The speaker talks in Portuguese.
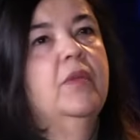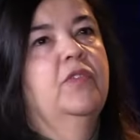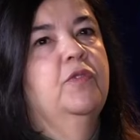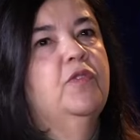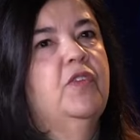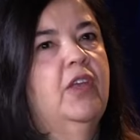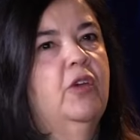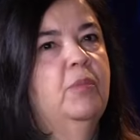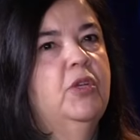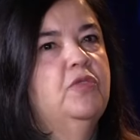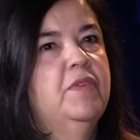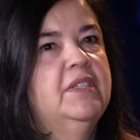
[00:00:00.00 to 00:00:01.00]
Se você
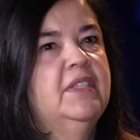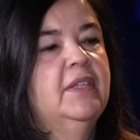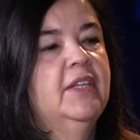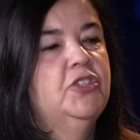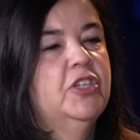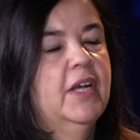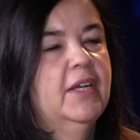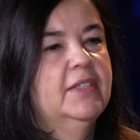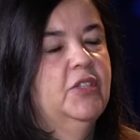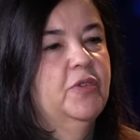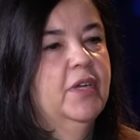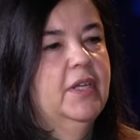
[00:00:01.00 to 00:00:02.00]
realmente vai se dedicar,
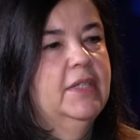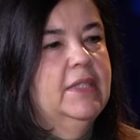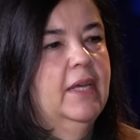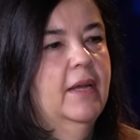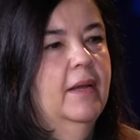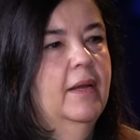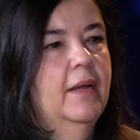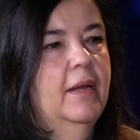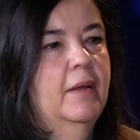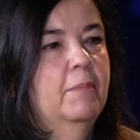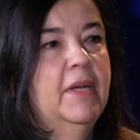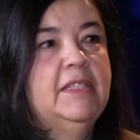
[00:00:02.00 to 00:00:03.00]
se organizar.
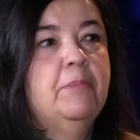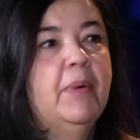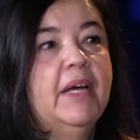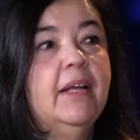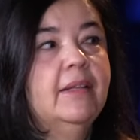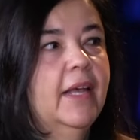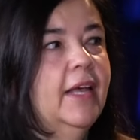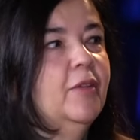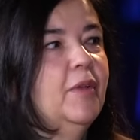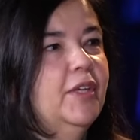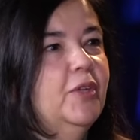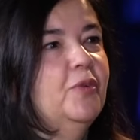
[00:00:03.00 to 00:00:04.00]
Mas, em
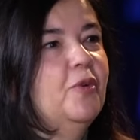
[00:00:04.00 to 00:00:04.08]
paralelo, aqui no